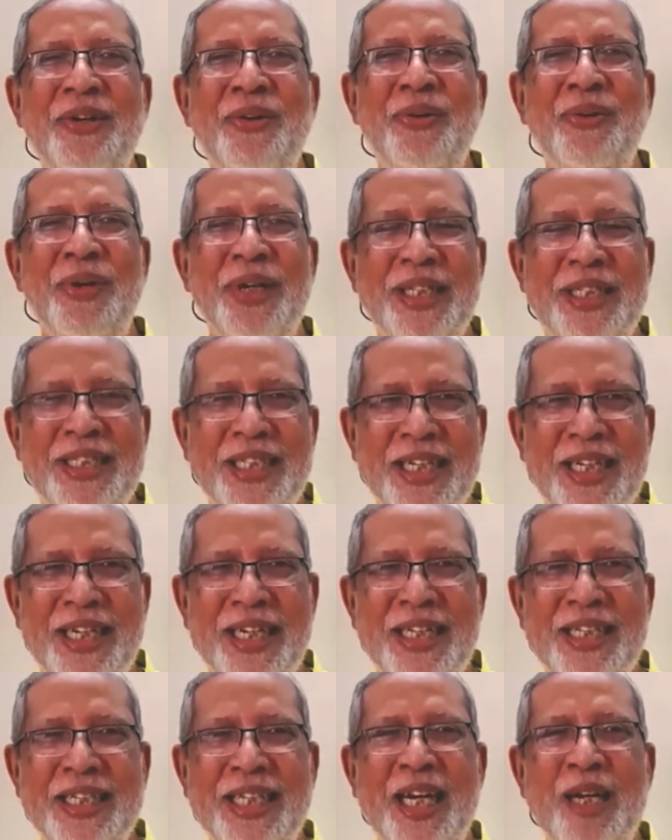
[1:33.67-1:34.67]
হয়েছে
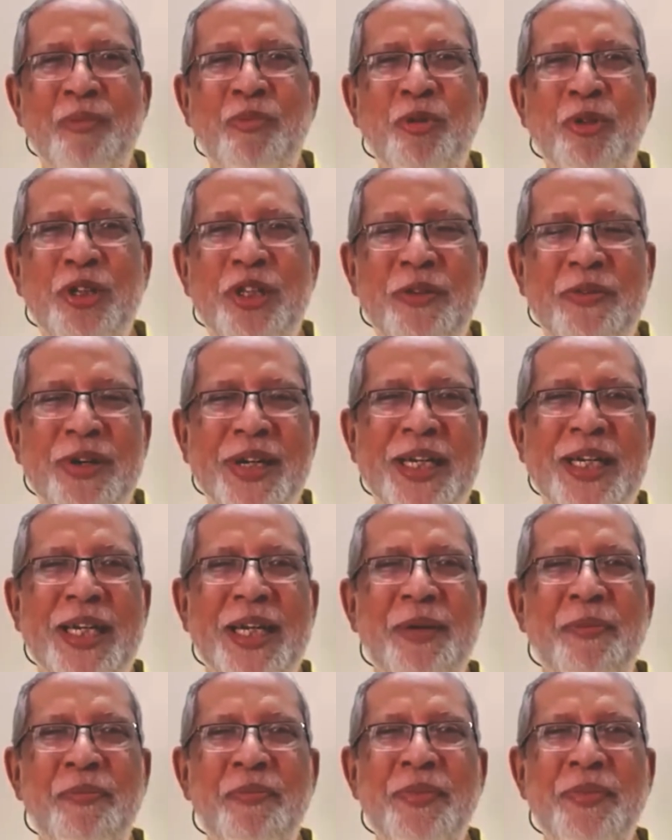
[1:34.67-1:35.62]
তার প্রতিভা নিয়ে